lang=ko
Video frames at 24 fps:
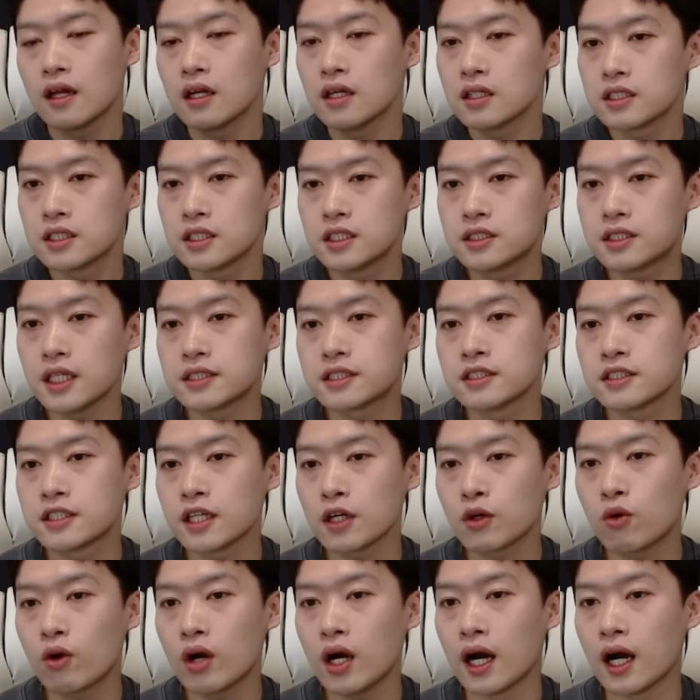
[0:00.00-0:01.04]
이때
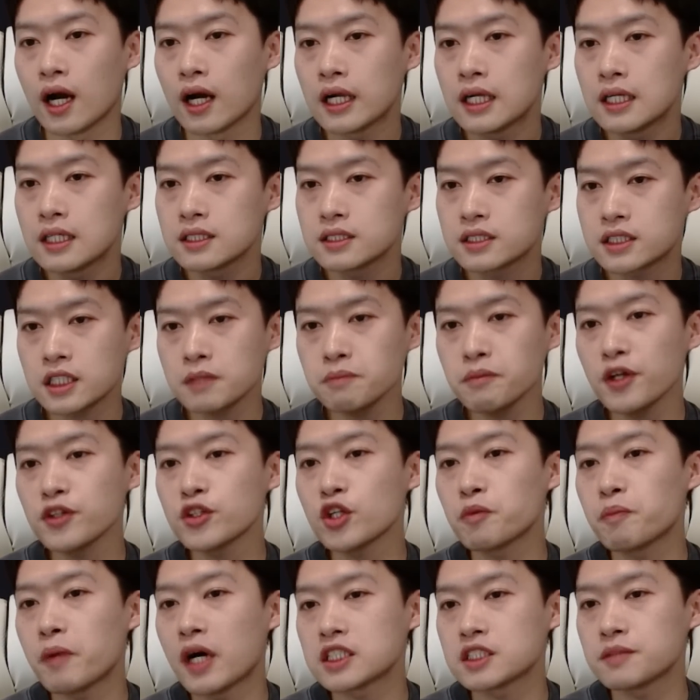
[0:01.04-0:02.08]
진첸코가 측면으로
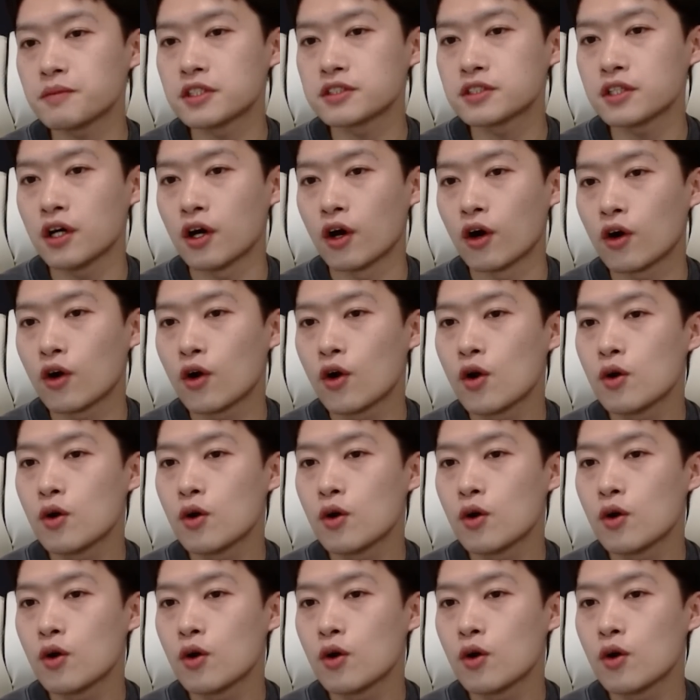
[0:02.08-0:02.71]
빠지면서